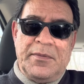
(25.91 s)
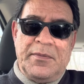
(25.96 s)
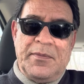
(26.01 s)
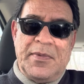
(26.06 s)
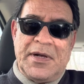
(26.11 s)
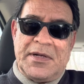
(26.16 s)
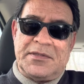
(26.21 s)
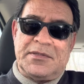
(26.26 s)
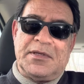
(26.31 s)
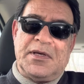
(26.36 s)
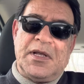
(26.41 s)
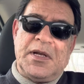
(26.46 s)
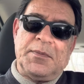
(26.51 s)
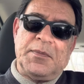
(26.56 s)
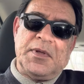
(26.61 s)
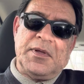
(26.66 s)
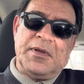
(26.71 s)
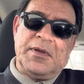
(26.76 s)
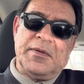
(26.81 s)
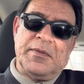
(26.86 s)
पाकिस्तान
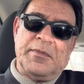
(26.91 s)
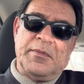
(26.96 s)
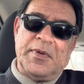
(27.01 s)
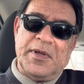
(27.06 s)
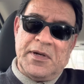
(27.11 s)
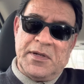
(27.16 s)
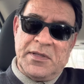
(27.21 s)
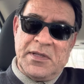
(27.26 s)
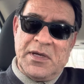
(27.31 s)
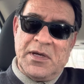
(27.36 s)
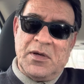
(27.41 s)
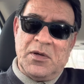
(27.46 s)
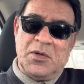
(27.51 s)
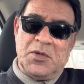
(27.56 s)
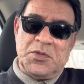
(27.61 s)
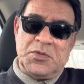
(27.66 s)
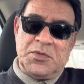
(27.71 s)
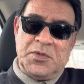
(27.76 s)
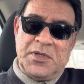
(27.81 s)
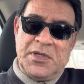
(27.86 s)
में फिर दाखिल हो
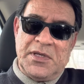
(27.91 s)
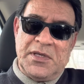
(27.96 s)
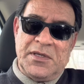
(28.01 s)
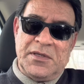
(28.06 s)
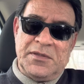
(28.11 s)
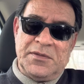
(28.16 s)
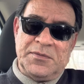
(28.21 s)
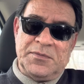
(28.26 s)
चुके हैं